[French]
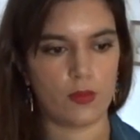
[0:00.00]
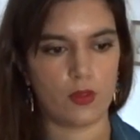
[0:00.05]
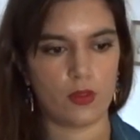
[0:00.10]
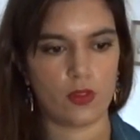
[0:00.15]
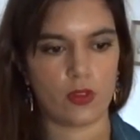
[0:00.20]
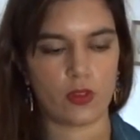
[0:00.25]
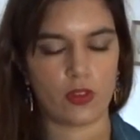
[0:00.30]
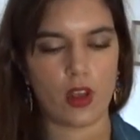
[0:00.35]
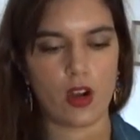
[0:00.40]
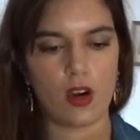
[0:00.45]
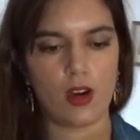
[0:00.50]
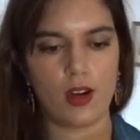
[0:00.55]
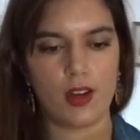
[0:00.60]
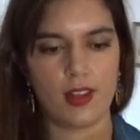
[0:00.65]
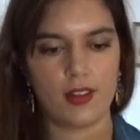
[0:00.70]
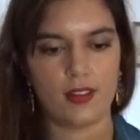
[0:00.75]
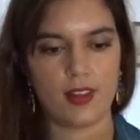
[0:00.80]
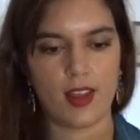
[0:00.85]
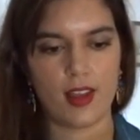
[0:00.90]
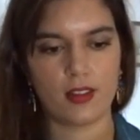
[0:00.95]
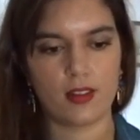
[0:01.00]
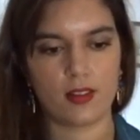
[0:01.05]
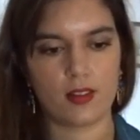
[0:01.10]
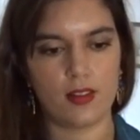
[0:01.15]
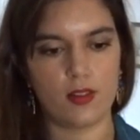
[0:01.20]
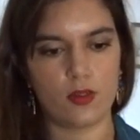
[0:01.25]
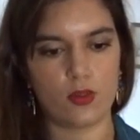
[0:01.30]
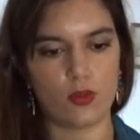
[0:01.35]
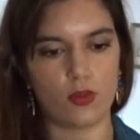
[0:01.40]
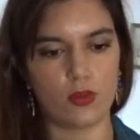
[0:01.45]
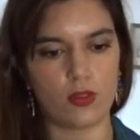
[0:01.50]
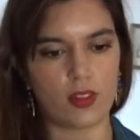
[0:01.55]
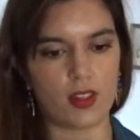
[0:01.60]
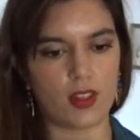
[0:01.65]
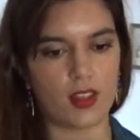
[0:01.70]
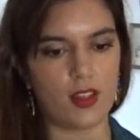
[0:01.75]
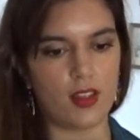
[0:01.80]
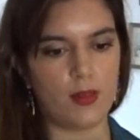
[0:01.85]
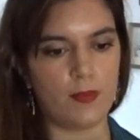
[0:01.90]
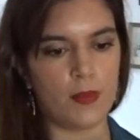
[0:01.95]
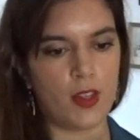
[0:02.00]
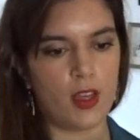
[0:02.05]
seuls les textes qui sont très